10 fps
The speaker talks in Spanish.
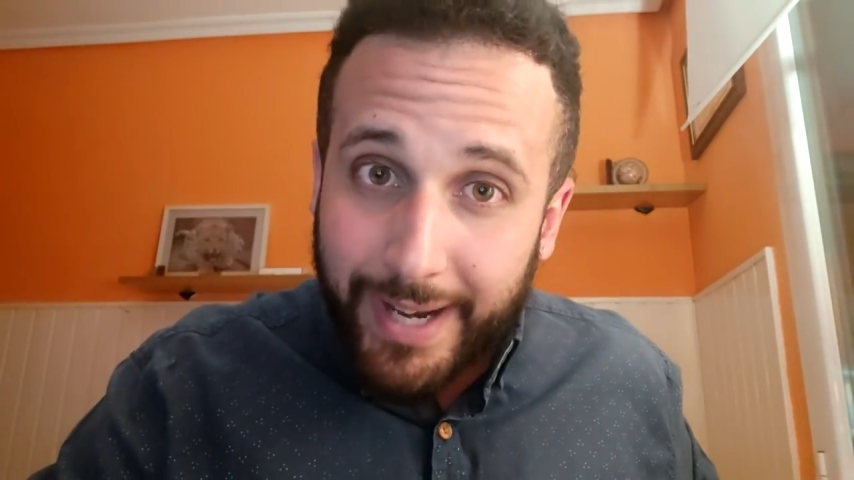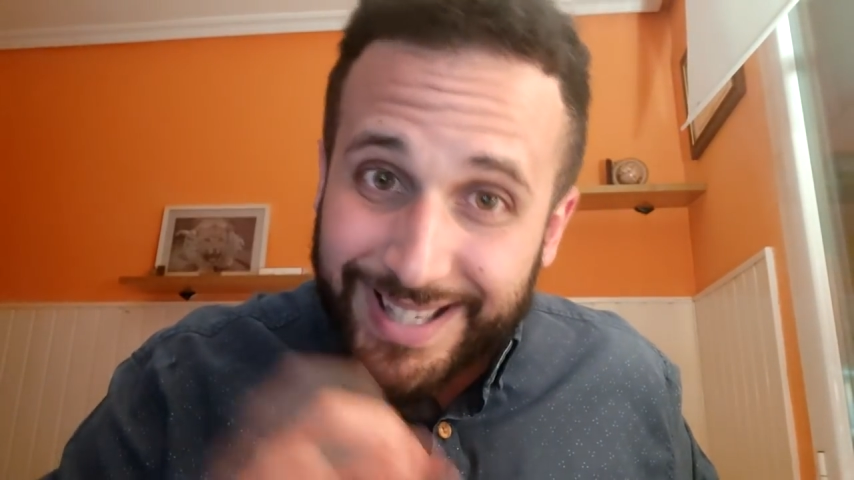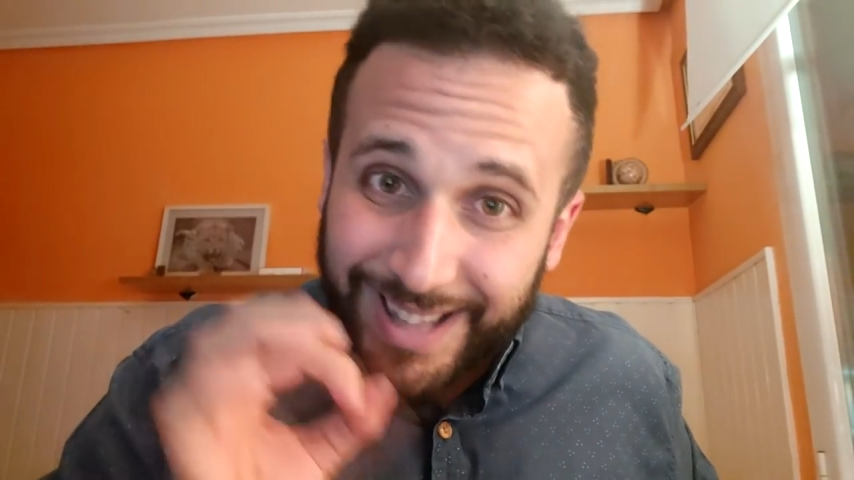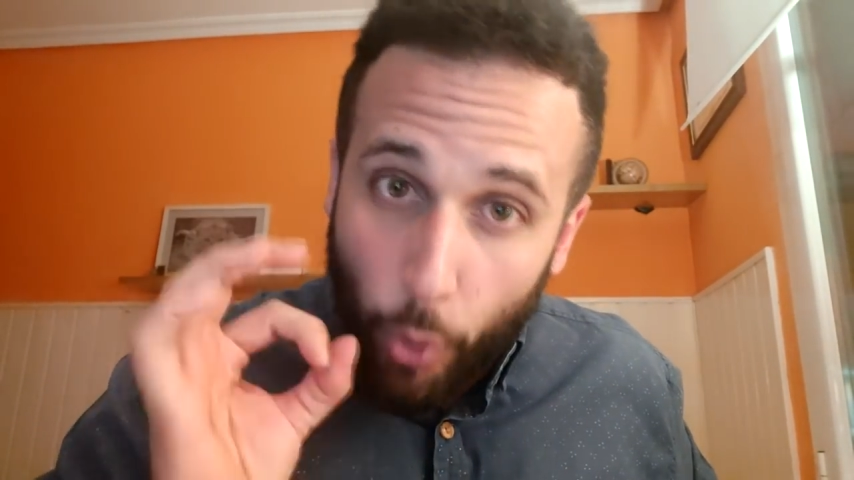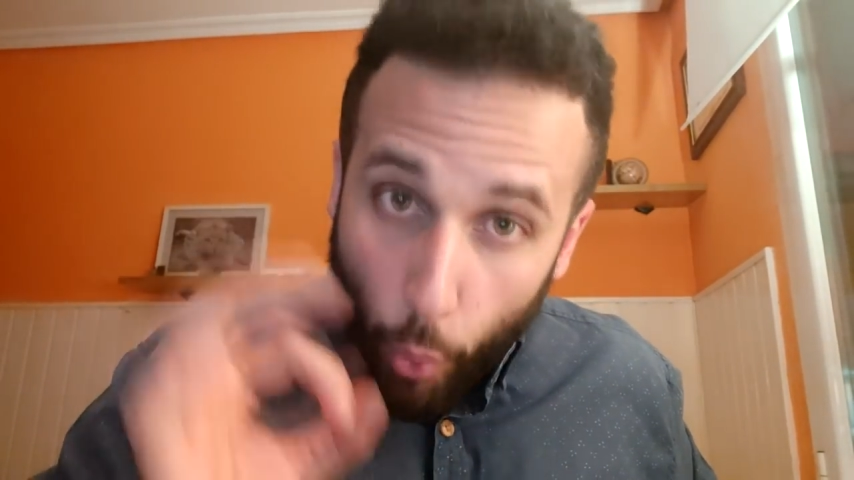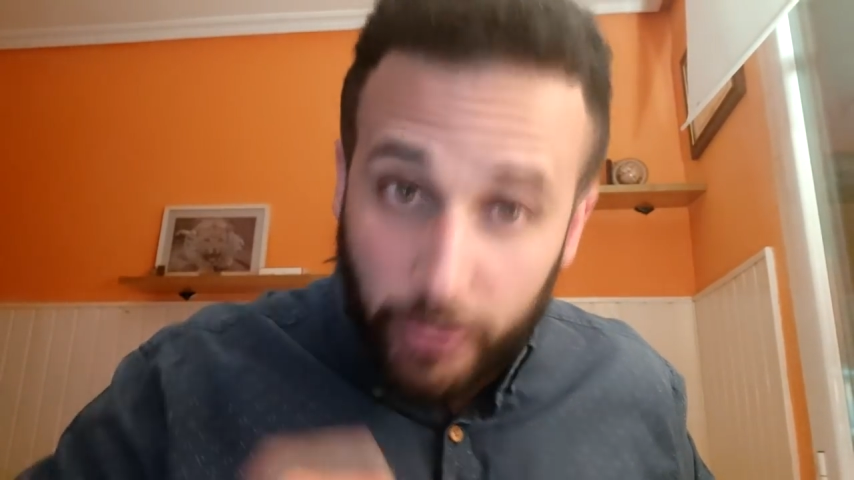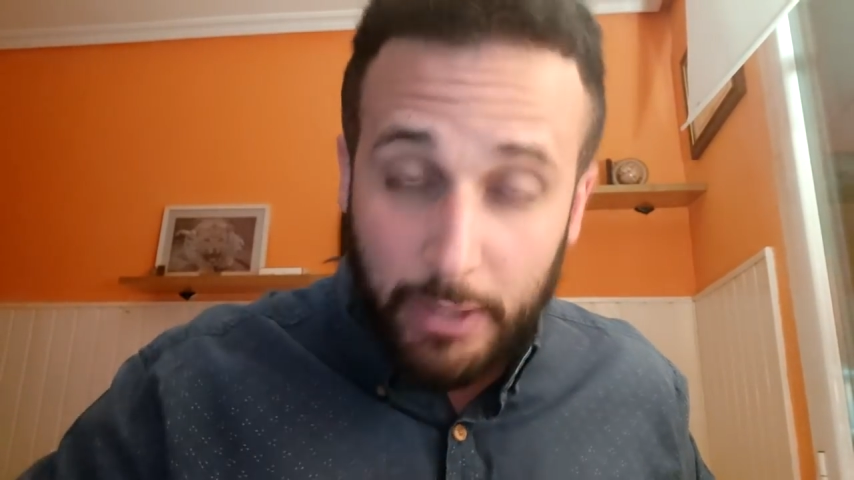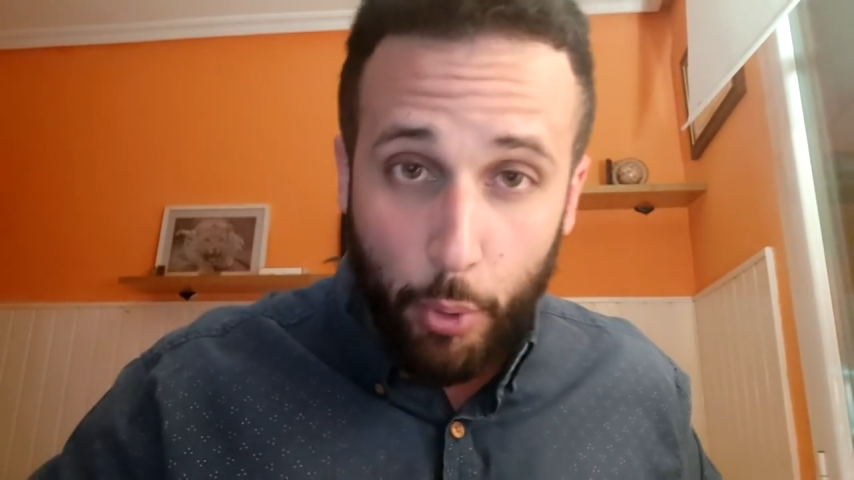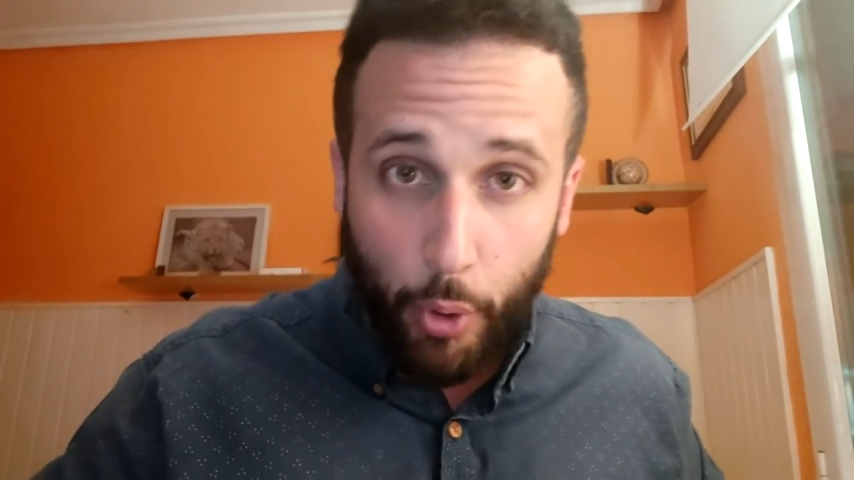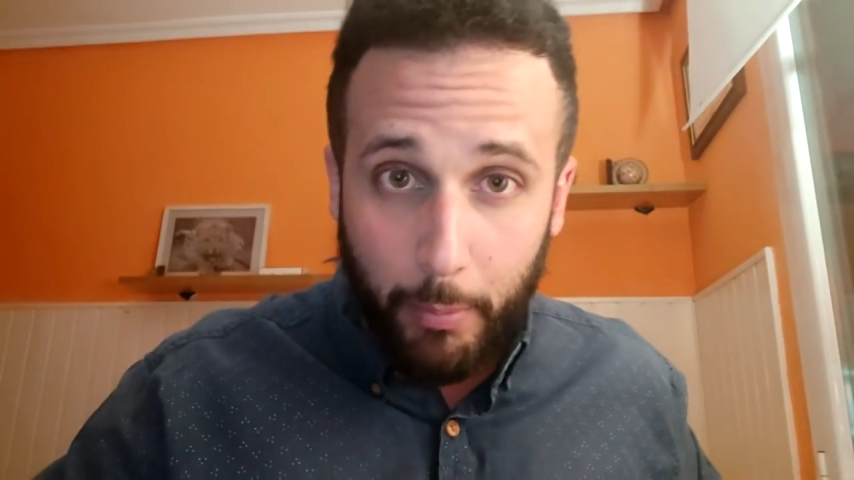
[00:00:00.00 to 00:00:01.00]
este
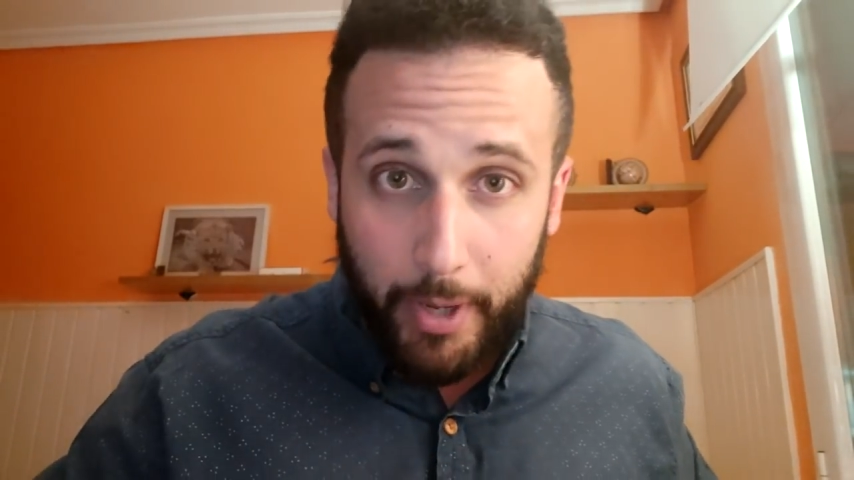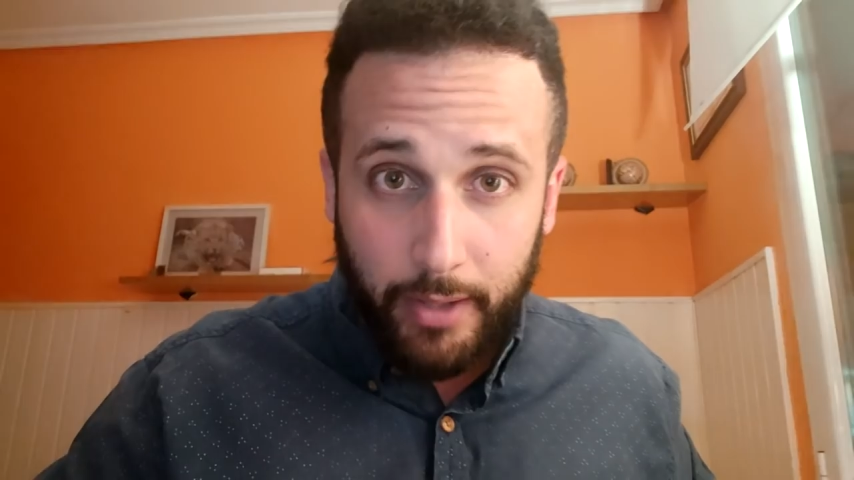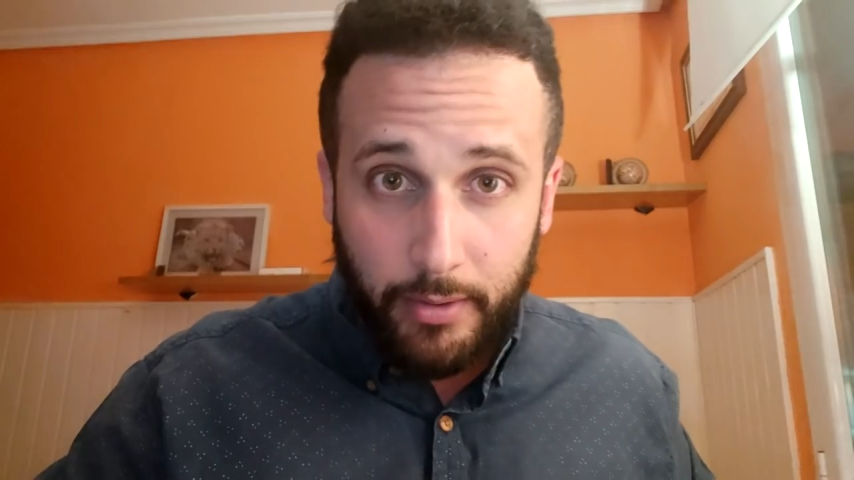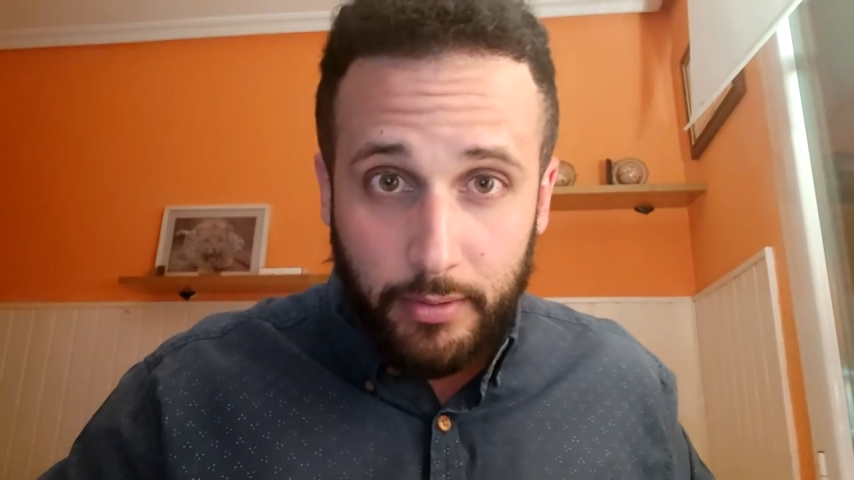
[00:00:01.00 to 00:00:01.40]
último nombre,